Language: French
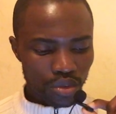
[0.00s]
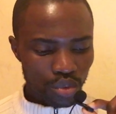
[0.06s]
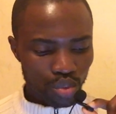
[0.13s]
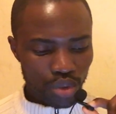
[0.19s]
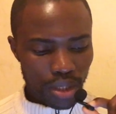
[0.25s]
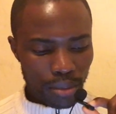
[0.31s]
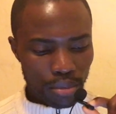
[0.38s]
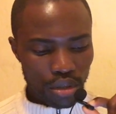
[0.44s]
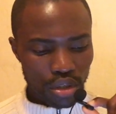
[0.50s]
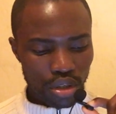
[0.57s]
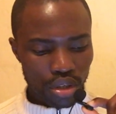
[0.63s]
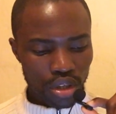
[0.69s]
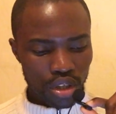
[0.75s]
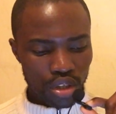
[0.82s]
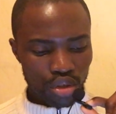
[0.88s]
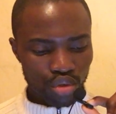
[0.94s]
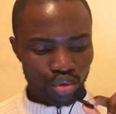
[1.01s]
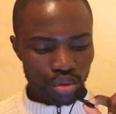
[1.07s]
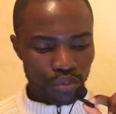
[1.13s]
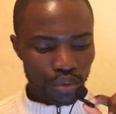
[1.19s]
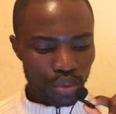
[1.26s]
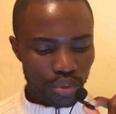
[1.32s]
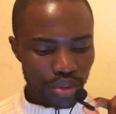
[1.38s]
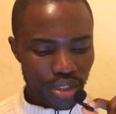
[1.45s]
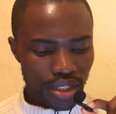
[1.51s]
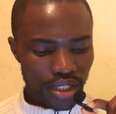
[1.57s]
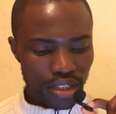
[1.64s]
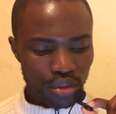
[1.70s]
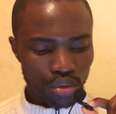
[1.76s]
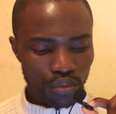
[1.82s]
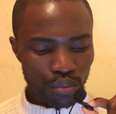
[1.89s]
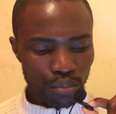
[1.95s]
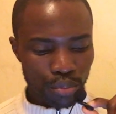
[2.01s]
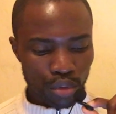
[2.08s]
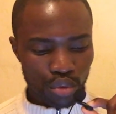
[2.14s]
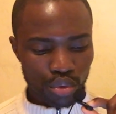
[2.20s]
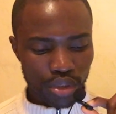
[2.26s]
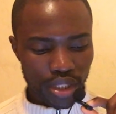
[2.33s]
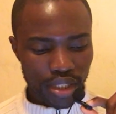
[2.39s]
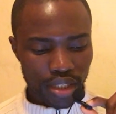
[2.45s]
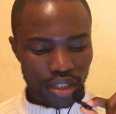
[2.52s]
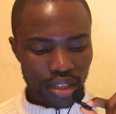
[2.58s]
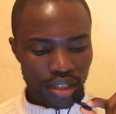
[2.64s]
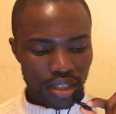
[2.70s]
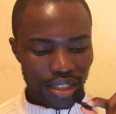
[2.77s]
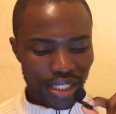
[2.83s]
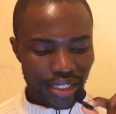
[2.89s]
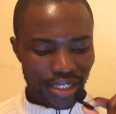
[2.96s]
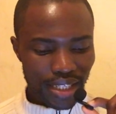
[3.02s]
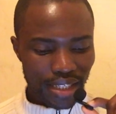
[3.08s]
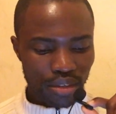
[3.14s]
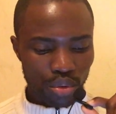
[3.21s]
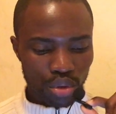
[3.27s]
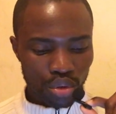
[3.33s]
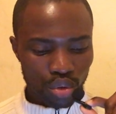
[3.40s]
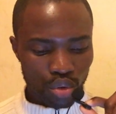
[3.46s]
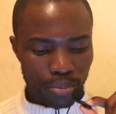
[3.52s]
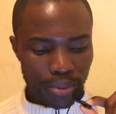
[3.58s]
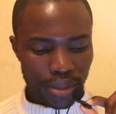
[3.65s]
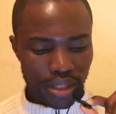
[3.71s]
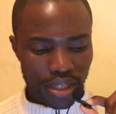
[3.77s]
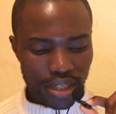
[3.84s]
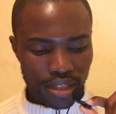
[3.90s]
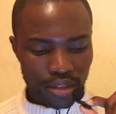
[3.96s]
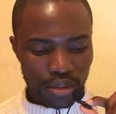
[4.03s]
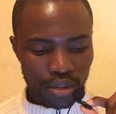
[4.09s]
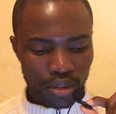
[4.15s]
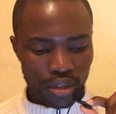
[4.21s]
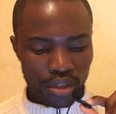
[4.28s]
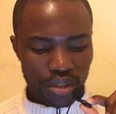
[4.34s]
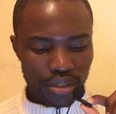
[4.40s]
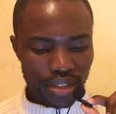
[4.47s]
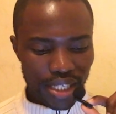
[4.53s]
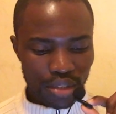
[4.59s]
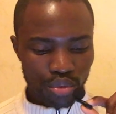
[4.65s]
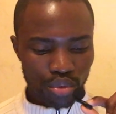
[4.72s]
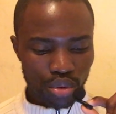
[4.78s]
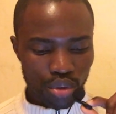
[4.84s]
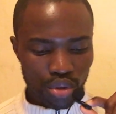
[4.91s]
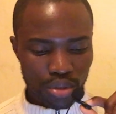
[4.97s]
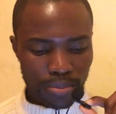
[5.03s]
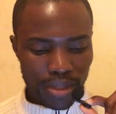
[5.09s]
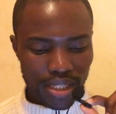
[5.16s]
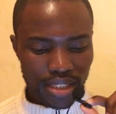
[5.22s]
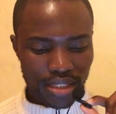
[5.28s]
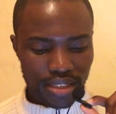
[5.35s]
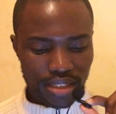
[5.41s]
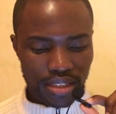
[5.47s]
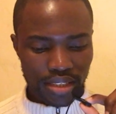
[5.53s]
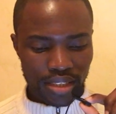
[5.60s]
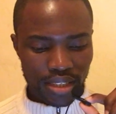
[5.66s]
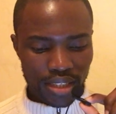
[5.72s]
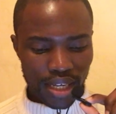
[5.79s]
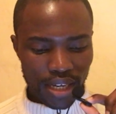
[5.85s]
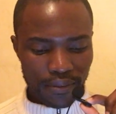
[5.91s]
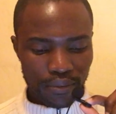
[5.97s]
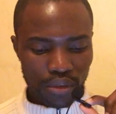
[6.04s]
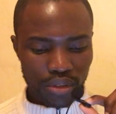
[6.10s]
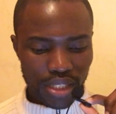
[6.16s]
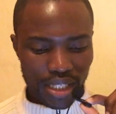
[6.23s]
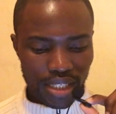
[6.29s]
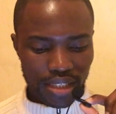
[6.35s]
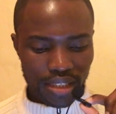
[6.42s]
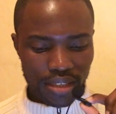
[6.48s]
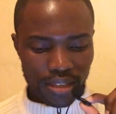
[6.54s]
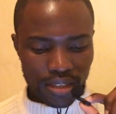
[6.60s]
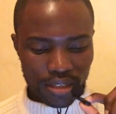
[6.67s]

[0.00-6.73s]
Tout d'abord, je vous conseille de vous procurer la carte européenne d'assurance maladie avant d'aller